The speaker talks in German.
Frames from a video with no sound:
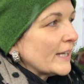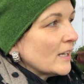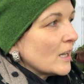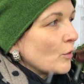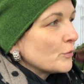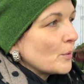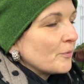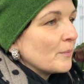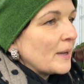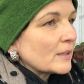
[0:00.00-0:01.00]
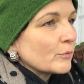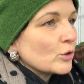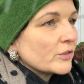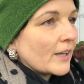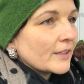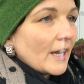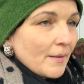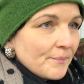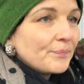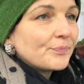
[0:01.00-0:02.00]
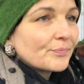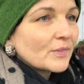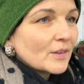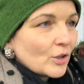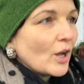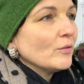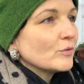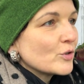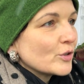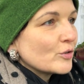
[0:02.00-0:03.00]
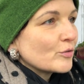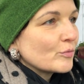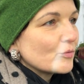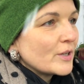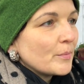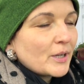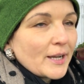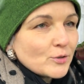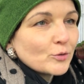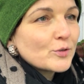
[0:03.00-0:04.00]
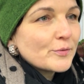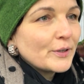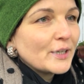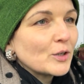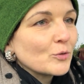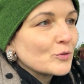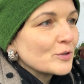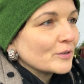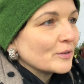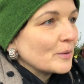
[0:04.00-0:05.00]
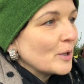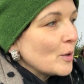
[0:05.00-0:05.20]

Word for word: generell auf Töpfermärkten würde ich sagen, ja. Ja, sind sehr begeisterungsfähig und äh,